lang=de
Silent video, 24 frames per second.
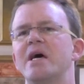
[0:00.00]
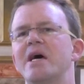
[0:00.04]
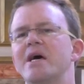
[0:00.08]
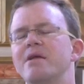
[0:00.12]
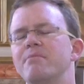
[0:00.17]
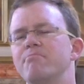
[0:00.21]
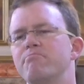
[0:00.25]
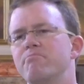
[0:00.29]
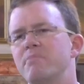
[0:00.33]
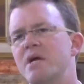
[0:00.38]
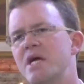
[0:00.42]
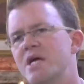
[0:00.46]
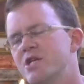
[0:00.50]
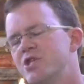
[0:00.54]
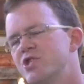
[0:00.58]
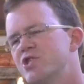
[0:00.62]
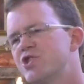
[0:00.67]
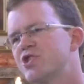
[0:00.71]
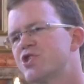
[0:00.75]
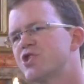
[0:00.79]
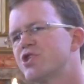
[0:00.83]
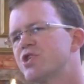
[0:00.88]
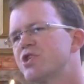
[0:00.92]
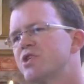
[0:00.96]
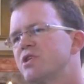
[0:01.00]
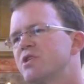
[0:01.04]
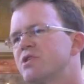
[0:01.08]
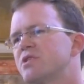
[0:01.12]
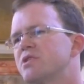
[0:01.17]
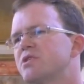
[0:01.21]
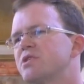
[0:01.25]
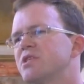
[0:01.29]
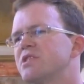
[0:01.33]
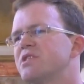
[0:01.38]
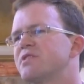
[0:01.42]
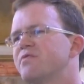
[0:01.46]
ein Mensch
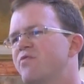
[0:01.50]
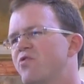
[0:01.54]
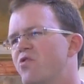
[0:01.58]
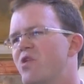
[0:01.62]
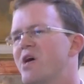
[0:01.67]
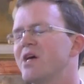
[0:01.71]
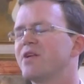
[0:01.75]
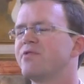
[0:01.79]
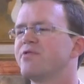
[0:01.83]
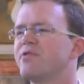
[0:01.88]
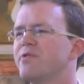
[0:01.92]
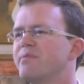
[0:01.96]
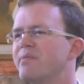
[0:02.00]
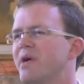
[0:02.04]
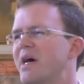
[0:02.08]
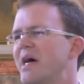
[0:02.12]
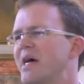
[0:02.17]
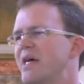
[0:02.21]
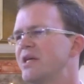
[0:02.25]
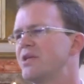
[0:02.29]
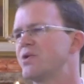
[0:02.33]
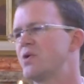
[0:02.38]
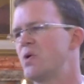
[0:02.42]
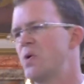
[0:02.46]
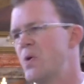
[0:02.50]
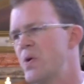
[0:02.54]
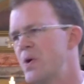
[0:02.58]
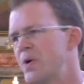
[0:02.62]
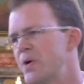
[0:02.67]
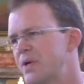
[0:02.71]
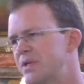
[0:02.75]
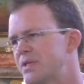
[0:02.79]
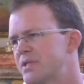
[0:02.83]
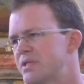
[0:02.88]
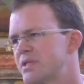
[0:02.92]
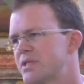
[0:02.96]
das Wort vom Reich
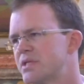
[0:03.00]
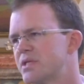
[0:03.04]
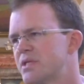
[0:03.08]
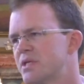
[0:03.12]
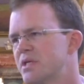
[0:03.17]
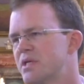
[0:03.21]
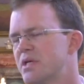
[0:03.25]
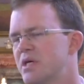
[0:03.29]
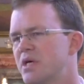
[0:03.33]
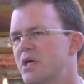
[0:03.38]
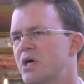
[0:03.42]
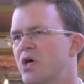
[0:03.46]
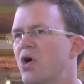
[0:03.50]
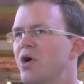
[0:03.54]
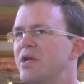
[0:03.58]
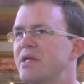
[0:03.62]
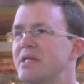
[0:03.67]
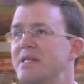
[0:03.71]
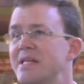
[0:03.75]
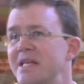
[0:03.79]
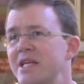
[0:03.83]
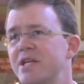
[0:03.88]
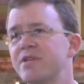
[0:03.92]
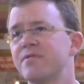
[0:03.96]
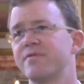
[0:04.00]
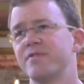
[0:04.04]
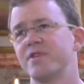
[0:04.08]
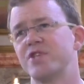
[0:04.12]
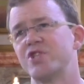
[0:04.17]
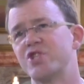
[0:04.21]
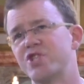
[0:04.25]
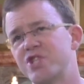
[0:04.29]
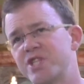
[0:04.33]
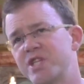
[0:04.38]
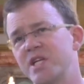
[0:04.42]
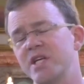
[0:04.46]
hört und nicht
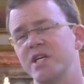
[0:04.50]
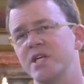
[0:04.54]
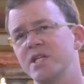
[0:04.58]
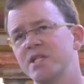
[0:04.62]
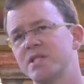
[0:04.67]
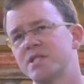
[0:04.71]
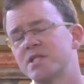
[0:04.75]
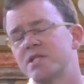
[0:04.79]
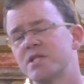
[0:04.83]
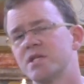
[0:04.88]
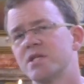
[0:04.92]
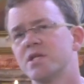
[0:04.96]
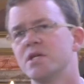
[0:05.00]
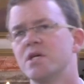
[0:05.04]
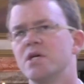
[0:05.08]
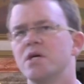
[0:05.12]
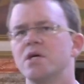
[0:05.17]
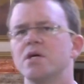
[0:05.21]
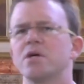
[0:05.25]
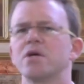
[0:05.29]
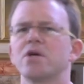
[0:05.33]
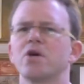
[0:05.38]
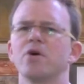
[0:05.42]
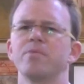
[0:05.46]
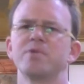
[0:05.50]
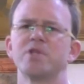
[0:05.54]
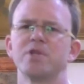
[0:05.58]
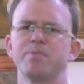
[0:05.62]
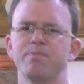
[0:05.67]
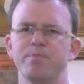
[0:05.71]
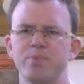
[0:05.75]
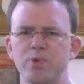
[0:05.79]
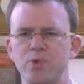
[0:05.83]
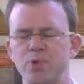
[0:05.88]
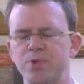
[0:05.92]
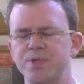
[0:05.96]
versteht, kommt der
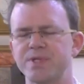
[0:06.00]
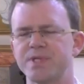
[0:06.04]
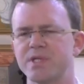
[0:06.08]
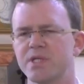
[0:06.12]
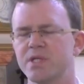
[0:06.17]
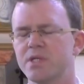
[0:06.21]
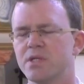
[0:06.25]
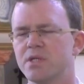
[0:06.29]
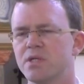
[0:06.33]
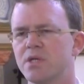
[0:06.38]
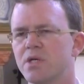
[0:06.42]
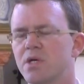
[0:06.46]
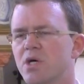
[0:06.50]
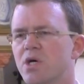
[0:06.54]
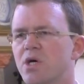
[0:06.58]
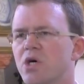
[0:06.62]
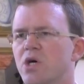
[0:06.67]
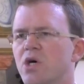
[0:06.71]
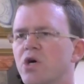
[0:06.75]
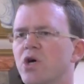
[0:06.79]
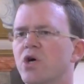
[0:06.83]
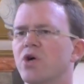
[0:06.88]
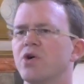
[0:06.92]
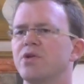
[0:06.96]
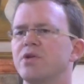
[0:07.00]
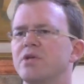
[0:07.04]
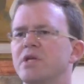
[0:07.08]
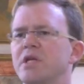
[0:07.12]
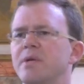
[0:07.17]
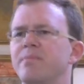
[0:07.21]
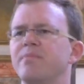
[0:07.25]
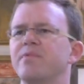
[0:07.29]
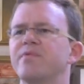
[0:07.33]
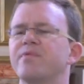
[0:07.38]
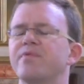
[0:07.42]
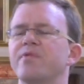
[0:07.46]
Böse und
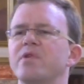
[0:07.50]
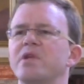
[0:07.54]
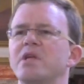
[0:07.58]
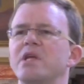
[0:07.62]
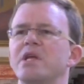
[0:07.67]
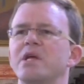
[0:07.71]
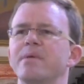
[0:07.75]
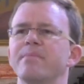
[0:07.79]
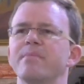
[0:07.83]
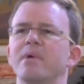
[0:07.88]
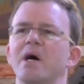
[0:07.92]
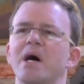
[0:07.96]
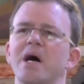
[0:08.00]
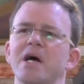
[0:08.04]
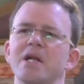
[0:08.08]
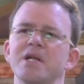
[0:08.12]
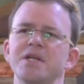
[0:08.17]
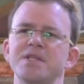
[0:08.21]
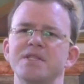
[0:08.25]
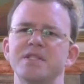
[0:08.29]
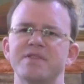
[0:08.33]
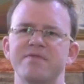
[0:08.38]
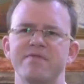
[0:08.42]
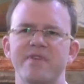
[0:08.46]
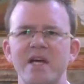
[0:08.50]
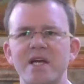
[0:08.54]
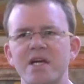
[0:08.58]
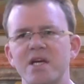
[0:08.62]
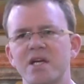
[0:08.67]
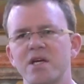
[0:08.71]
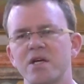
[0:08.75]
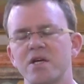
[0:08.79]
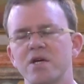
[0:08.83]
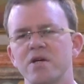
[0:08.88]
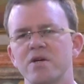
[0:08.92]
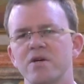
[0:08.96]
nimmt von ihm alles
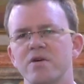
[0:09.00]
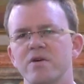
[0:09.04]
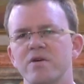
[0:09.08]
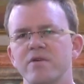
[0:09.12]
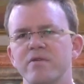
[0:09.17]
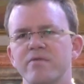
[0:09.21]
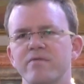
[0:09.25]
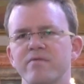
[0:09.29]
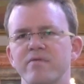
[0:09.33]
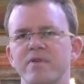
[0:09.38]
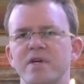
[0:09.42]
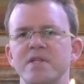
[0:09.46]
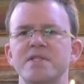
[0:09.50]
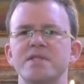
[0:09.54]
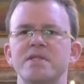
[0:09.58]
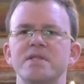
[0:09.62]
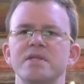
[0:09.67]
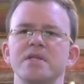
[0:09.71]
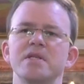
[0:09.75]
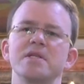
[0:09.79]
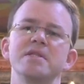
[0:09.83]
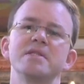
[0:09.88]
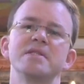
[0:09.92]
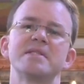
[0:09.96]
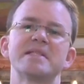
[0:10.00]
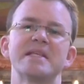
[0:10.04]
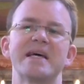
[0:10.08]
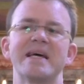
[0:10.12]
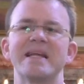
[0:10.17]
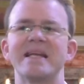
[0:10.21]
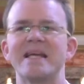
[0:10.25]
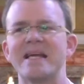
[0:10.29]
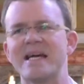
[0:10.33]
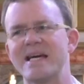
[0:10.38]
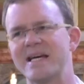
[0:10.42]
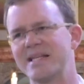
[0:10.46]
weg, was in
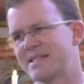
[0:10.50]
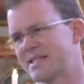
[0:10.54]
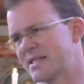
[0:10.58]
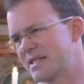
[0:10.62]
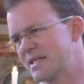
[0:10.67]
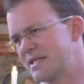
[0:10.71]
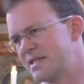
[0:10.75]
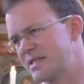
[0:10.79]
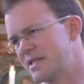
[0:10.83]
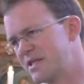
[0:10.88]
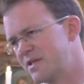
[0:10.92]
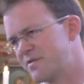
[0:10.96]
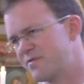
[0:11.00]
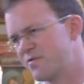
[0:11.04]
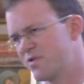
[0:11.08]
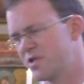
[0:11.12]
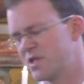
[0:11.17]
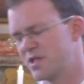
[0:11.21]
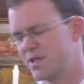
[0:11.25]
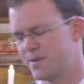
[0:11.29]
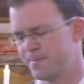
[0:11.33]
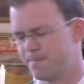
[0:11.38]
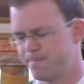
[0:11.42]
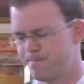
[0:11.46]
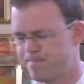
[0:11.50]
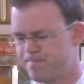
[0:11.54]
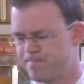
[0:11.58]
sein Herz gesät wurde.